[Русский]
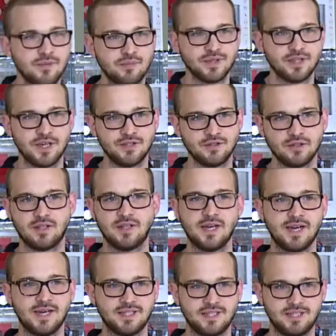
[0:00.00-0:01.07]
подойдет
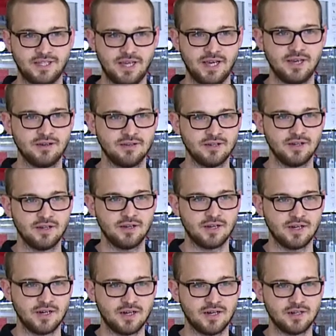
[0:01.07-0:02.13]
для детей,
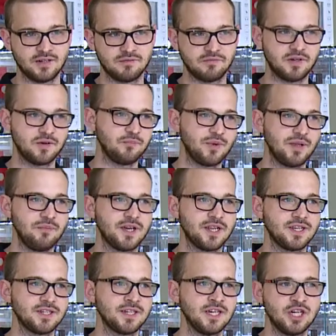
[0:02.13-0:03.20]
Э,
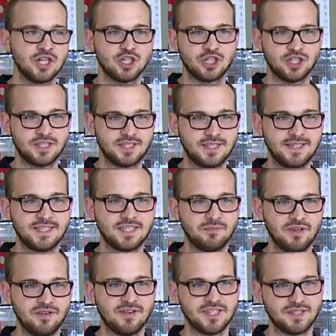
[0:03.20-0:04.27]
примерно
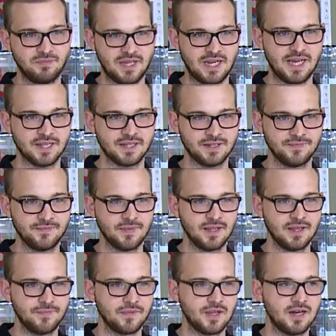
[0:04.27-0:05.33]
6-7-8 лет,
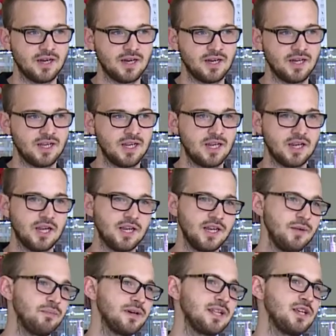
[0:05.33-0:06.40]
э,
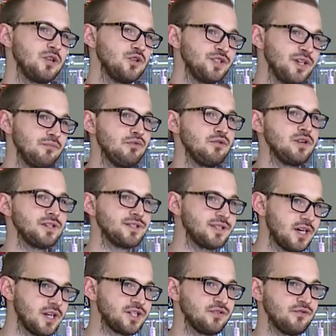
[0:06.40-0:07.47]
либо для людей более
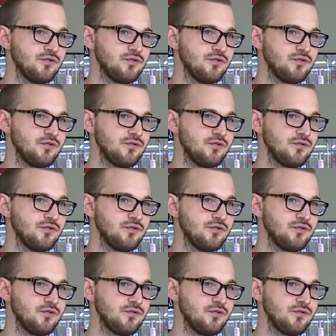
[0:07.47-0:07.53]
старшего